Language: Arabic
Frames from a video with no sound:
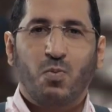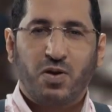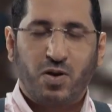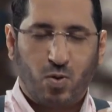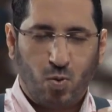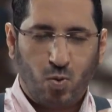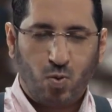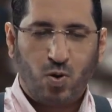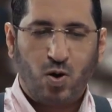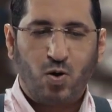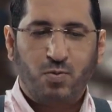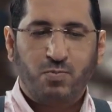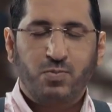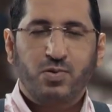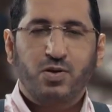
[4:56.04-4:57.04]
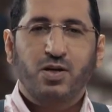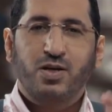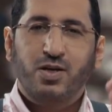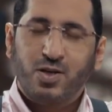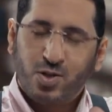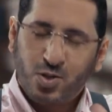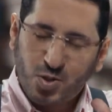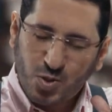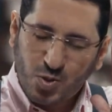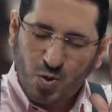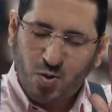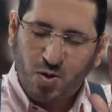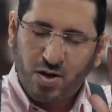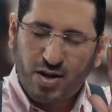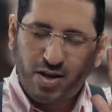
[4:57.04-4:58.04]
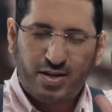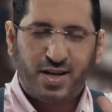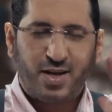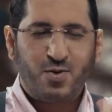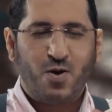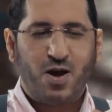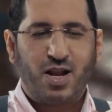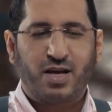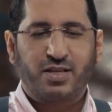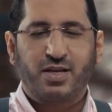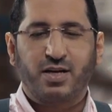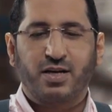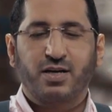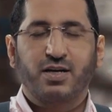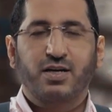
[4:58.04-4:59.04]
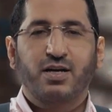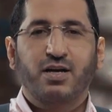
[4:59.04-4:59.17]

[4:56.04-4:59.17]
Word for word: ونقول لهم شكرا أيها الأعداء